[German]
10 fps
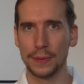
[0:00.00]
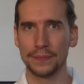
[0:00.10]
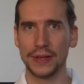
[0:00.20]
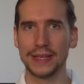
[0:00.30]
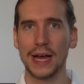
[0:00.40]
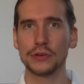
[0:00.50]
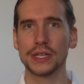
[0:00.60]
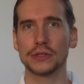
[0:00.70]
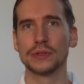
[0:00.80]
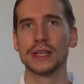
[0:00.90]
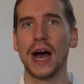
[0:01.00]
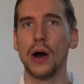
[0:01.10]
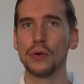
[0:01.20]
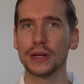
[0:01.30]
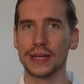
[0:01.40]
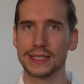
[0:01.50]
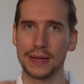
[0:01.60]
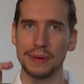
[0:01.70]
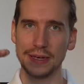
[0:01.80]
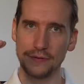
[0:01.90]
Denn dadurch, dass unser Auge jetzt
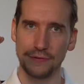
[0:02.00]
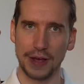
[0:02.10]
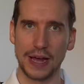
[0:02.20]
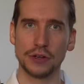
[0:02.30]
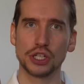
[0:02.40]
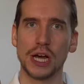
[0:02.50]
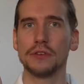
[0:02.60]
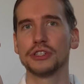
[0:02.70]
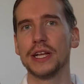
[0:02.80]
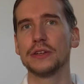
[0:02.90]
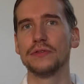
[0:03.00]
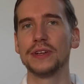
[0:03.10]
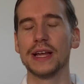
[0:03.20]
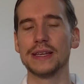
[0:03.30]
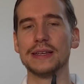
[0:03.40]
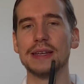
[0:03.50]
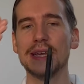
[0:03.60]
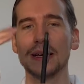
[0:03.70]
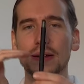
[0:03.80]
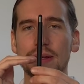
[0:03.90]
einmal in die Ferne scharf stellt und wieder in die
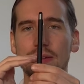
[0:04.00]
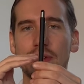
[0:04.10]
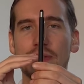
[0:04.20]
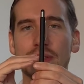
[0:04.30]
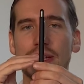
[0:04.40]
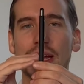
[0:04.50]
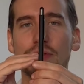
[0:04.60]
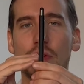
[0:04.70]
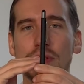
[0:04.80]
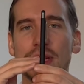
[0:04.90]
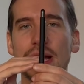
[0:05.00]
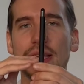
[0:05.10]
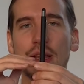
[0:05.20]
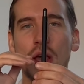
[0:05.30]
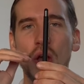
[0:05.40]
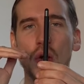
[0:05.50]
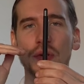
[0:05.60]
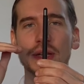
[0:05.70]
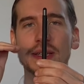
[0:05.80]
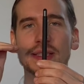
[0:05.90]
Nähe, wenn wir es direkt vor uns halten, und
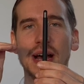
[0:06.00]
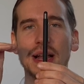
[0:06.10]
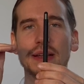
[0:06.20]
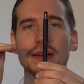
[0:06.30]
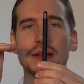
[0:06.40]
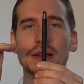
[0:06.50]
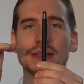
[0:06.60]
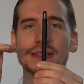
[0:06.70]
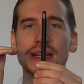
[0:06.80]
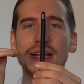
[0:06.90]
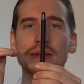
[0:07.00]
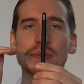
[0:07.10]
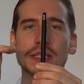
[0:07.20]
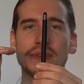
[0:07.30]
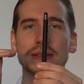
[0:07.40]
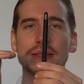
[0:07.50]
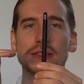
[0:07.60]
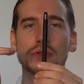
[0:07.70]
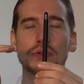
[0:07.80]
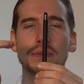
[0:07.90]
das jetzt alle 10 bis 20
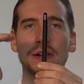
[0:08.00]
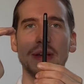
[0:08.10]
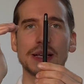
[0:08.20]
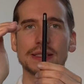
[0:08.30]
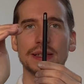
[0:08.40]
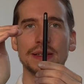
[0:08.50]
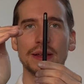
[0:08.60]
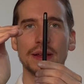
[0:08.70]
Sekunden mal wechseln,